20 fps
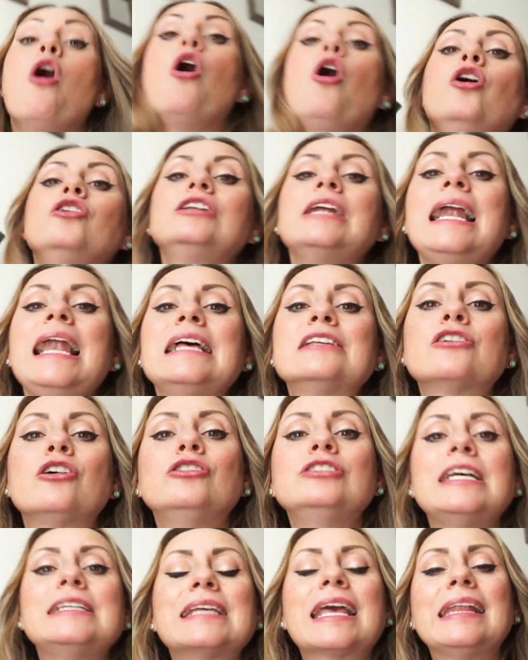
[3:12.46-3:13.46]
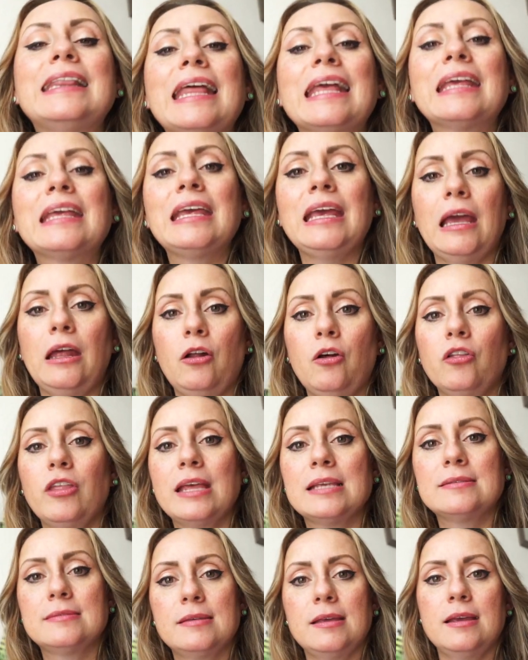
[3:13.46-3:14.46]
Otra de las cosas que te quiero
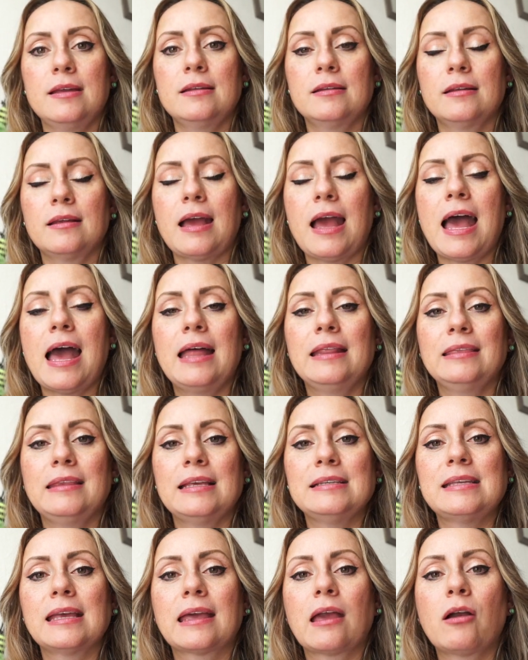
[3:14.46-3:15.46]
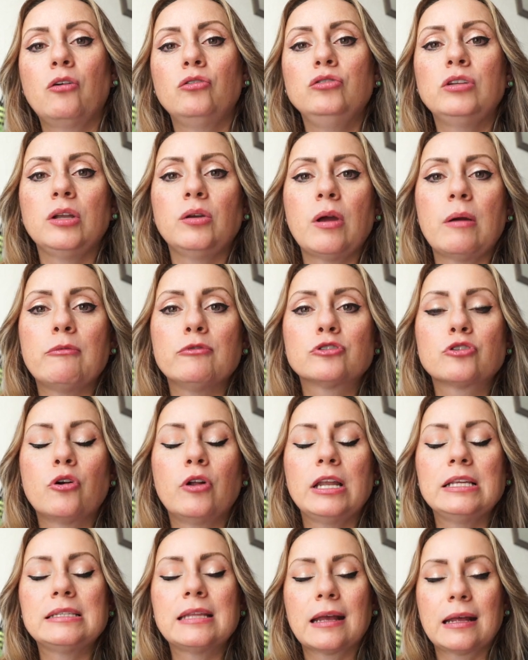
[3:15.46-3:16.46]
decir antes de que continuemos
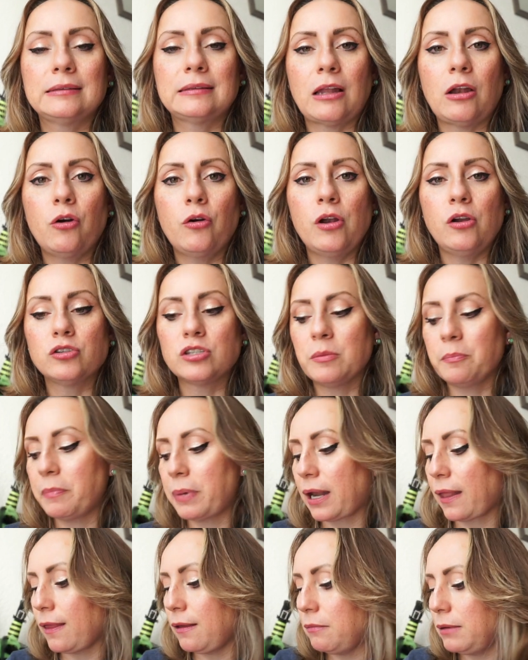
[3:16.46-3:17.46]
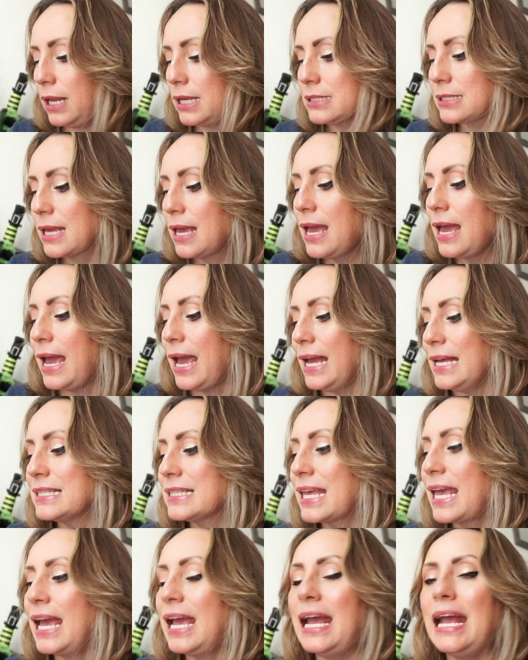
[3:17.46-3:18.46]
con este catálogo de los imperdibles es
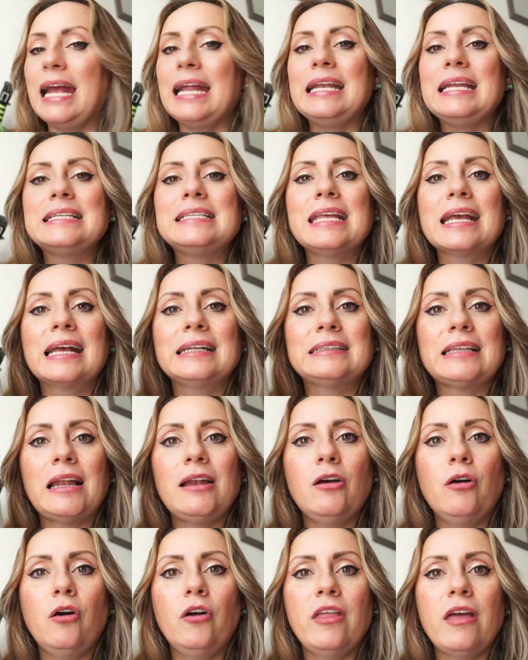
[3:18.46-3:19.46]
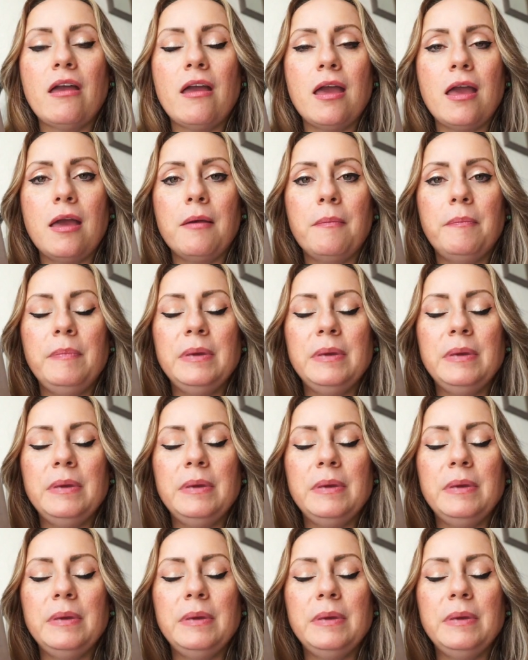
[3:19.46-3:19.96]
que en este catálogo de